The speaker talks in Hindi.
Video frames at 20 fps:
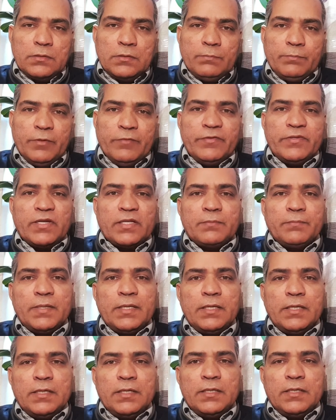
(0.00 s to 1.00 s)
पवित्र आत्मा
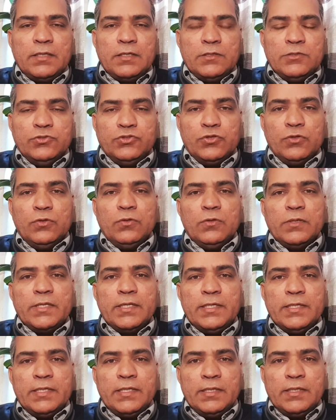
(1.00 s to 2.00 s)
जो लोग
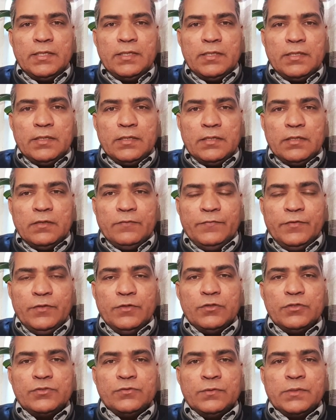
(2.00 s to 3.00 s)
ये
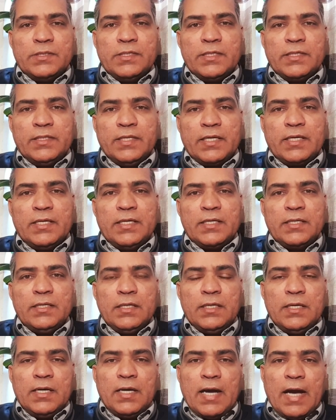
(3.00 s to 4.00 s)
वीडियो सुनकर देखकर
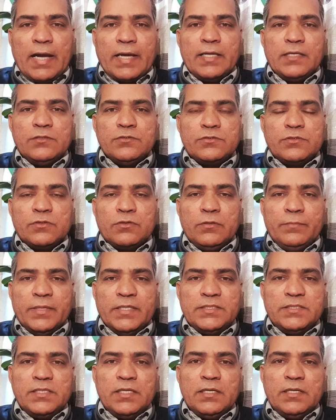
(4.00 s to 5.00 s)
आगे दूसरों को
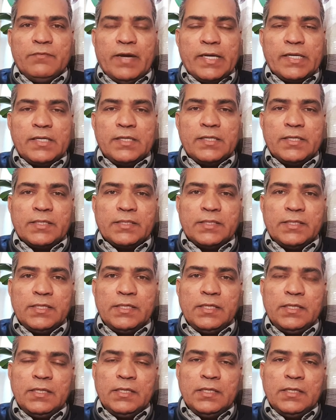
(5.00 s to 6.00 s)
बेचते हैं वायरल करते
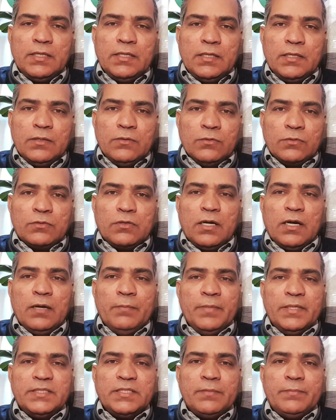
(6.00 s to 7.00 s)
हैं उनको
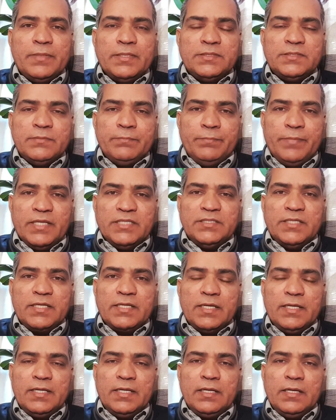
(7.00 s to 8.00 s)
हमेशा बेचने
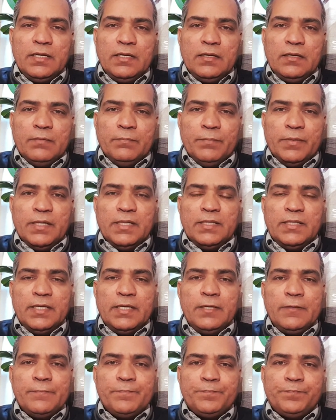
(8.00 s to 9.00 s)
के लिए बल
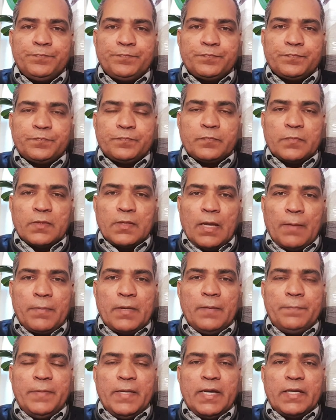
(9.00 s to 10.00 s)
दे आपका
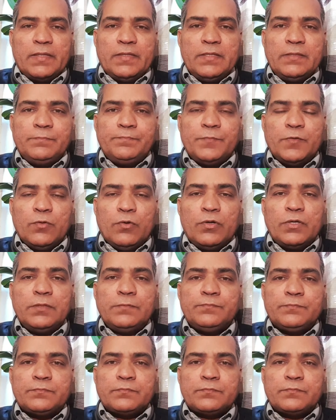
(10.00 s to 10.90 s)
प्यार दे और